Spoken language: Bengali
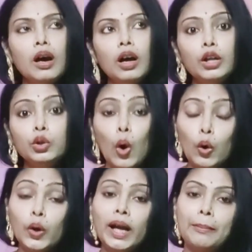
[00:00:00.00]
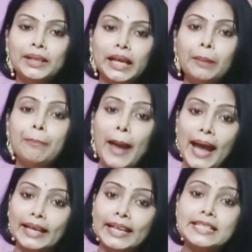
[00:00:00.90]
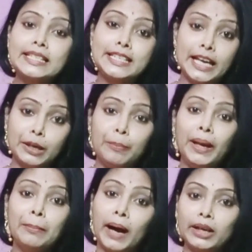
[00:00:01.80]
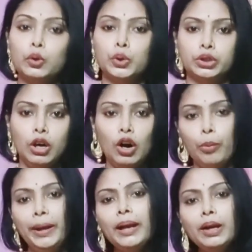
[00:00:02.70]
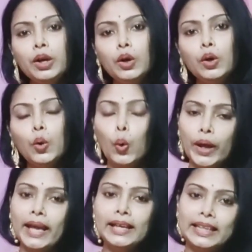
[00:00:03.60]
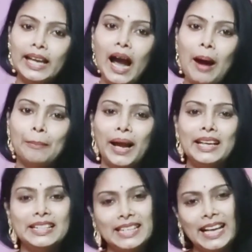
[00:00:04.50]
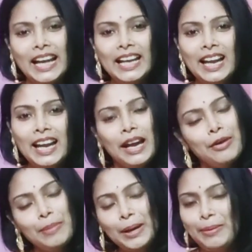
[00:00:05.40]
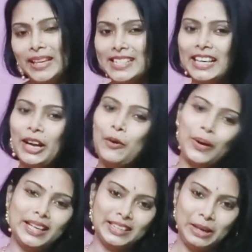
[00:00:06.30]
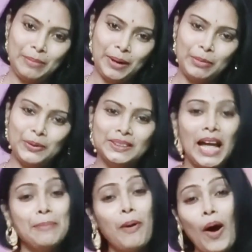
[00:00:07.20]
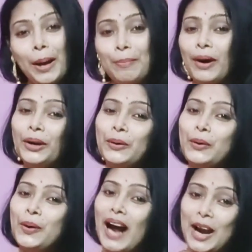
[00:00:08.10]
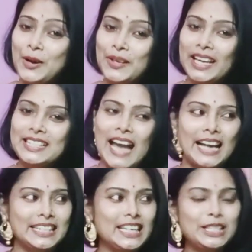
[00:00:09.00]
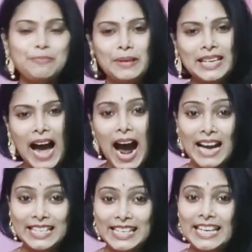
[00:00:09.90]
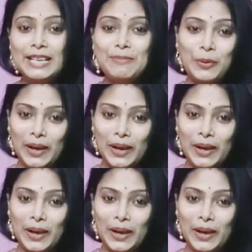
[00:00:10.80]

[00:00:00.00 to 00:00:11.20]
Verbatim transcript: তখন আমাদের ব্যাংকের স্টেটমেন্ট বার করতে হবে করে নিয়ে আমরা নিজেরাই ভেরিফিকেশনটা করে নিতে পারবো তাই ভয় পাওয়ার কোনো কারণ নেই যে অ্যাডসেন্স পিন আসেনি বলে